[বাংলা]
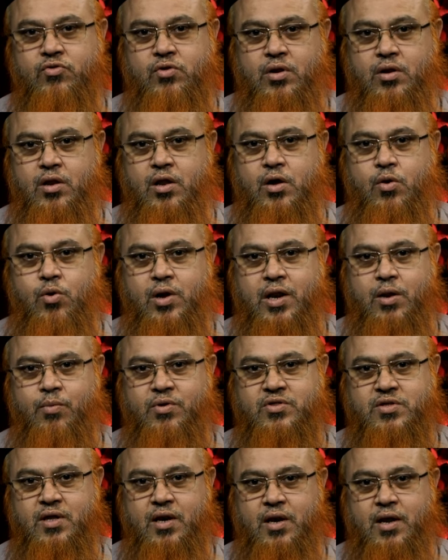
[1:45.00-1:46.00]
সাল্লাহ আলী
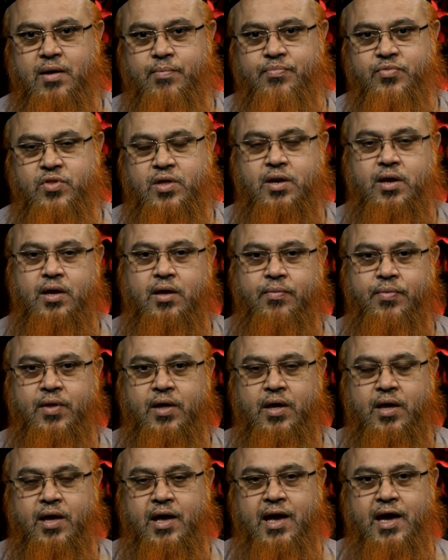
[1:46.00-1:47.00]
আসাল্লাম তিনি
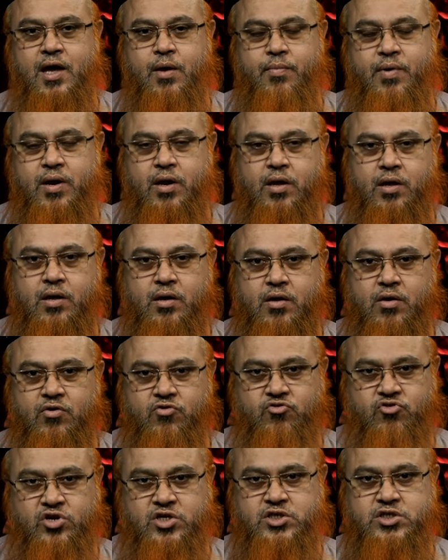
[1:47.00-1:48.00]
একেবারে
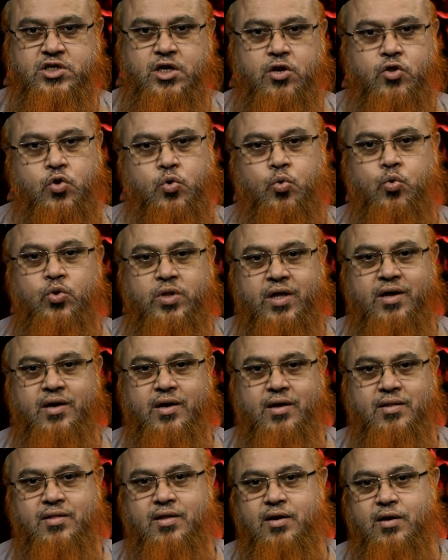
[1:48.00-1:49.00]
সৃষ্টির শুরু
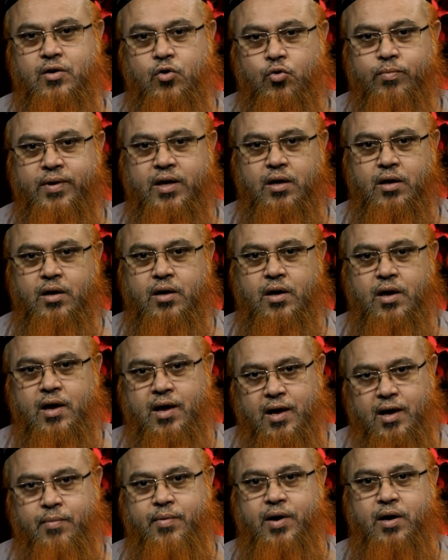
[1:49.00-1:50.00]
থেকেই তিনি নবী
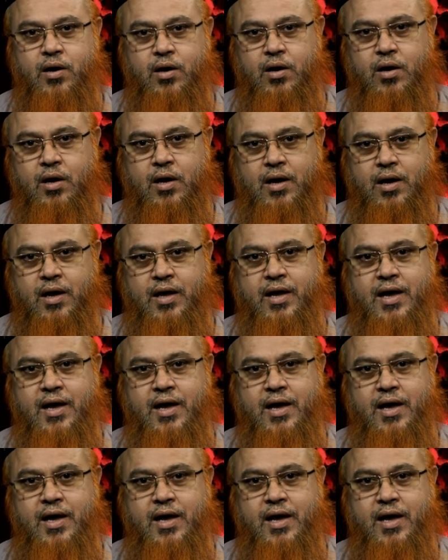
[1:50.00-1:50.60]
আবার এই